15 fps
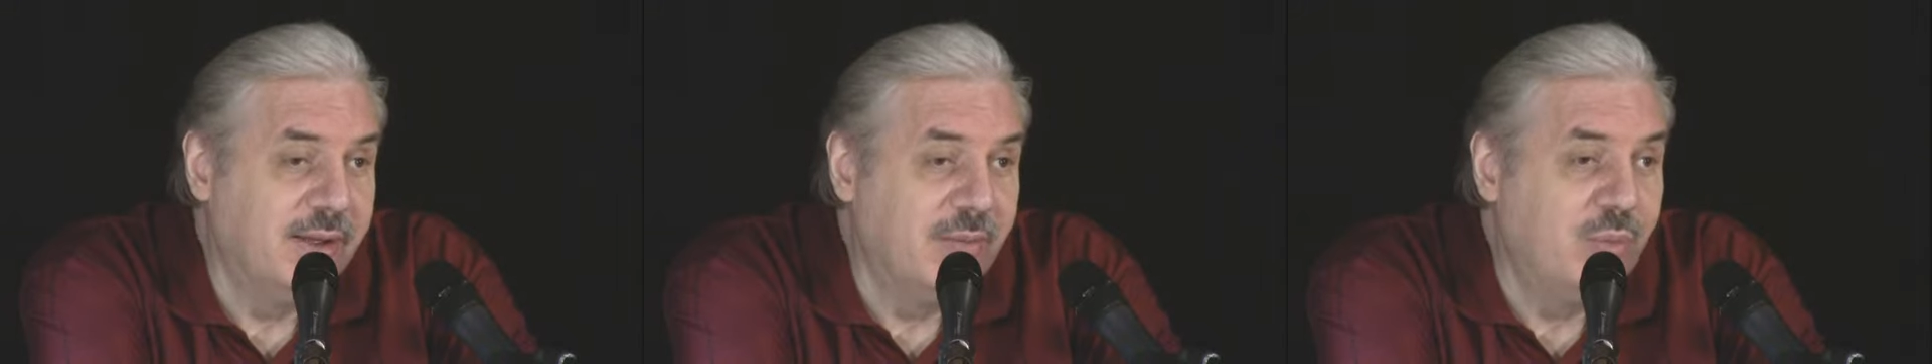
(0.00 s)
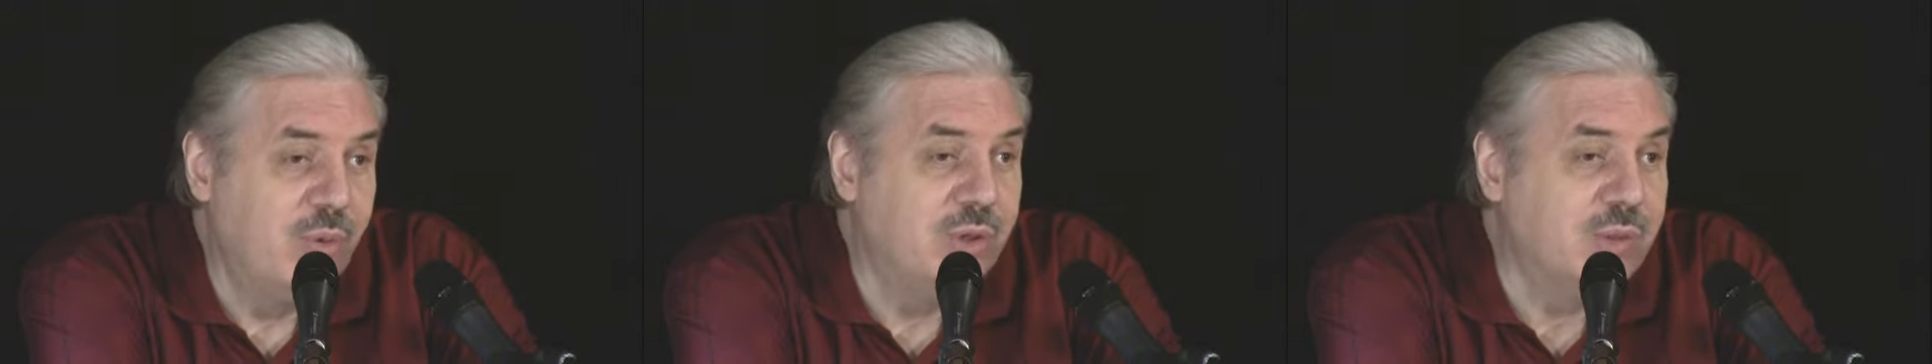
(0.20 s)

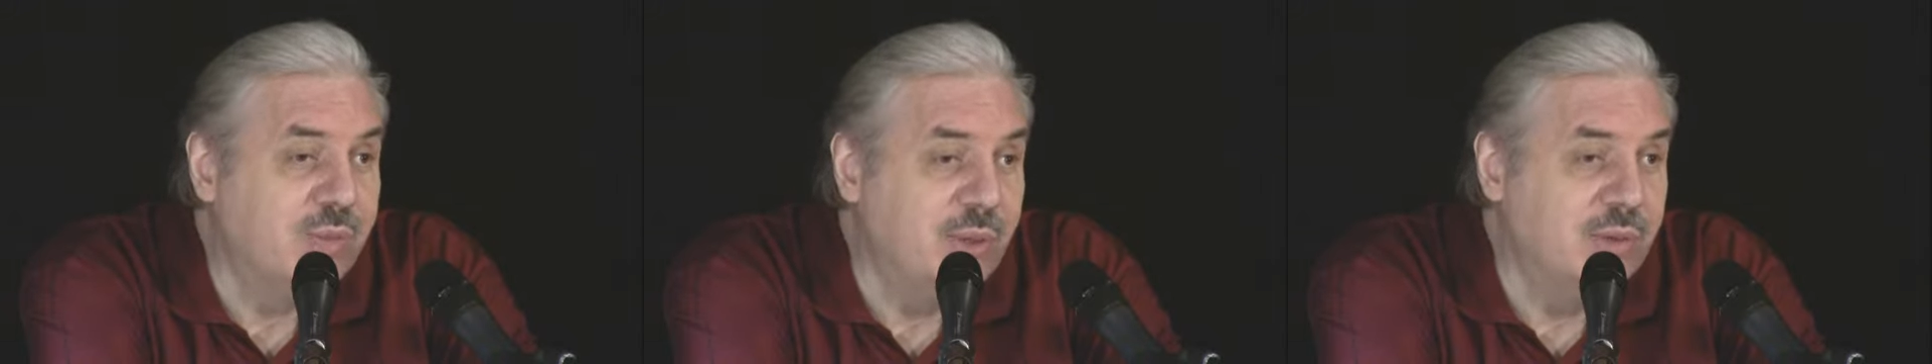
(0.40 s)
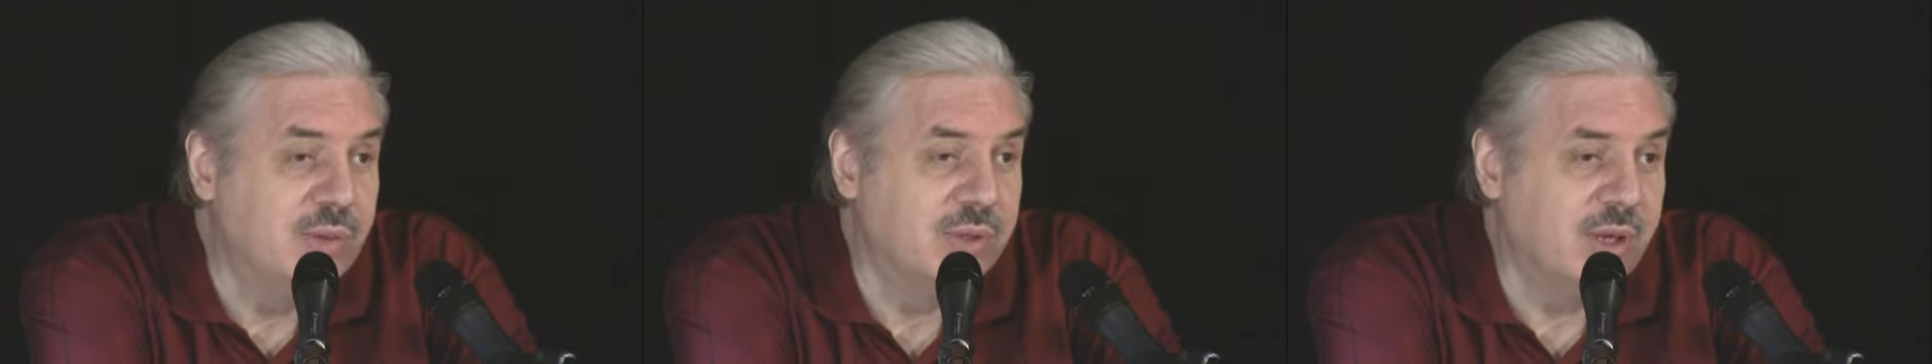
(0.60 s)

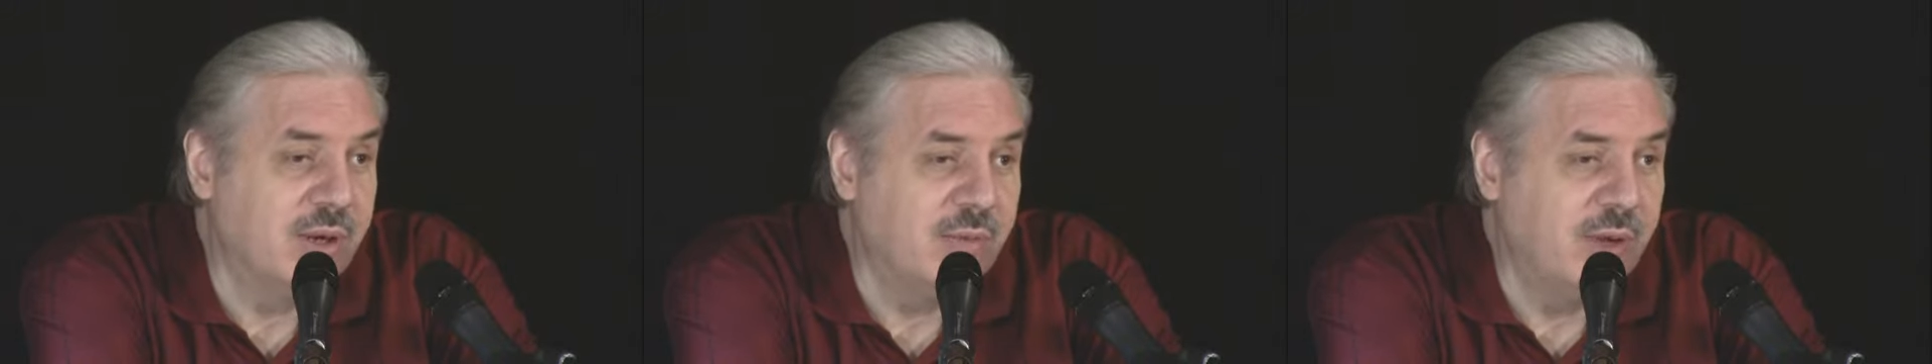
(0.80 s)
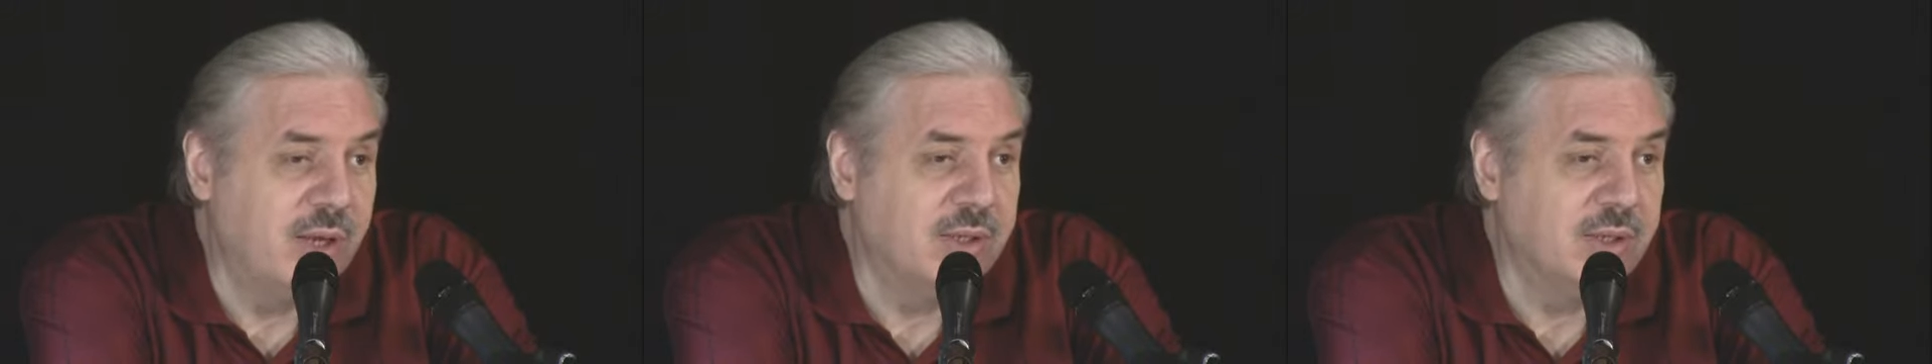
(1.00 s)
плюс-минус
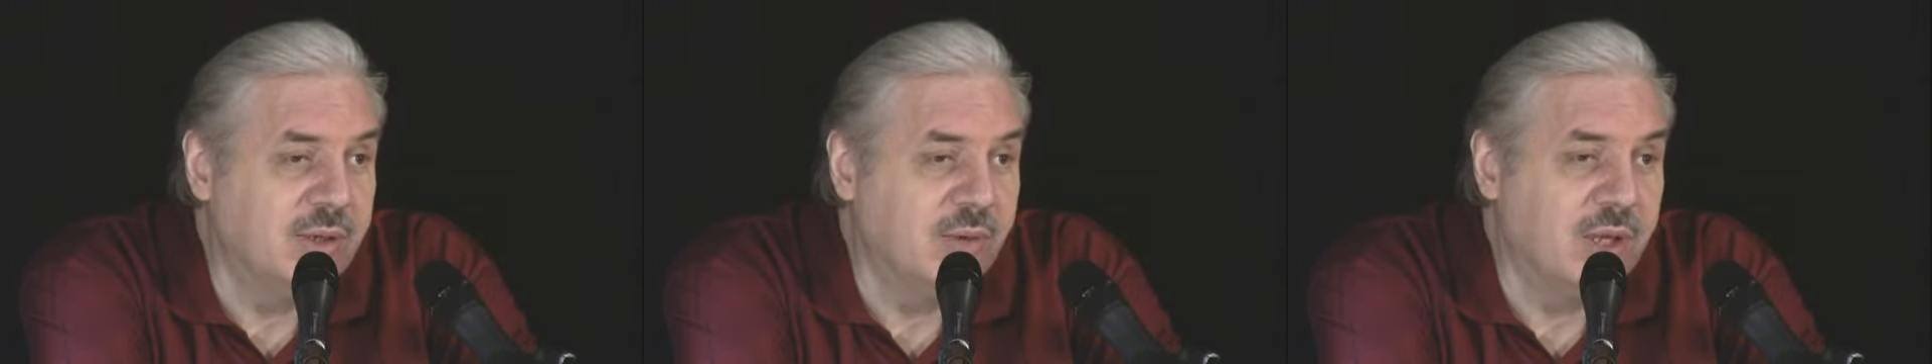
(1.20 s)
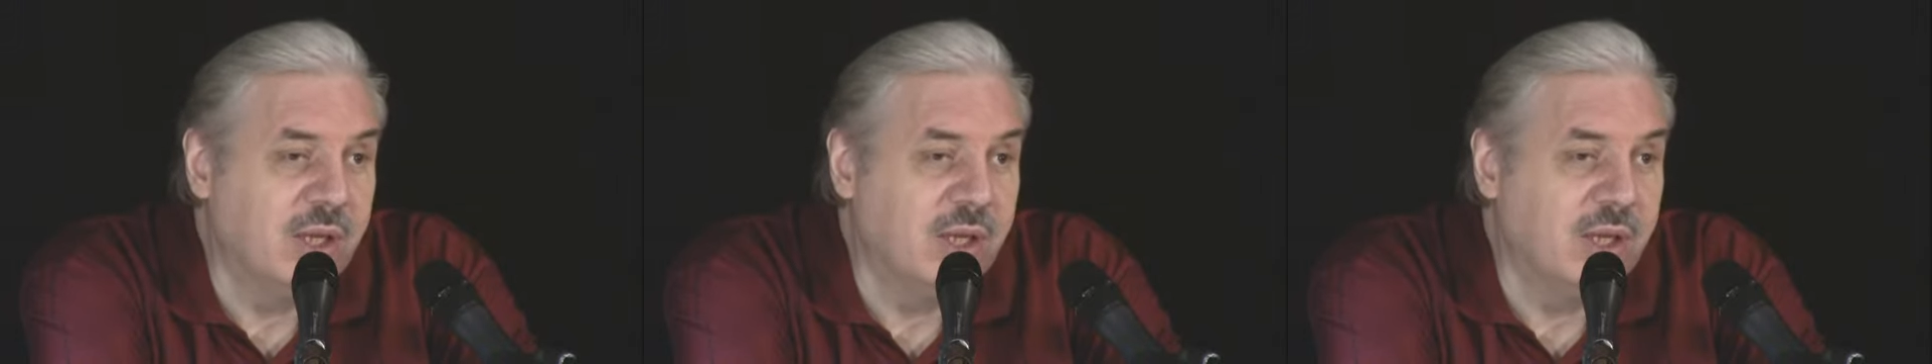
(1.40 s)
трамвайная установка.